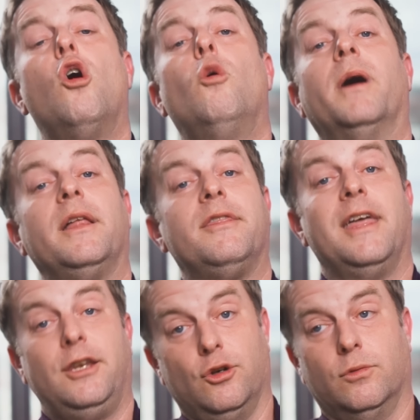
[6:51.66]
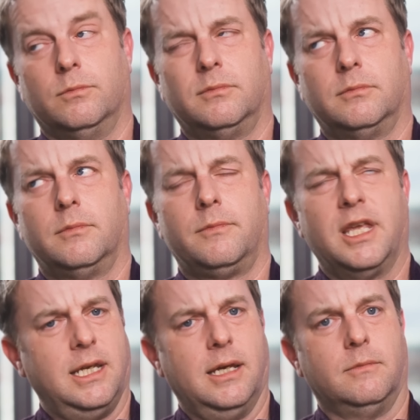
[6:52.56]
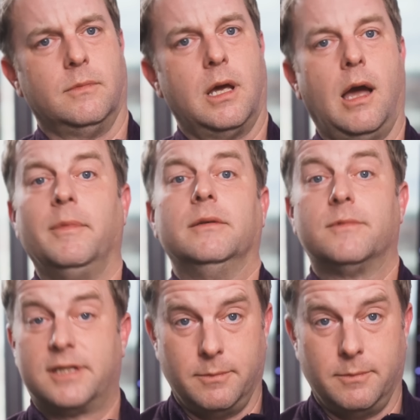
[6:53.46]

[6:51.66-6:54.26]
А, но они есть. Были. Ну,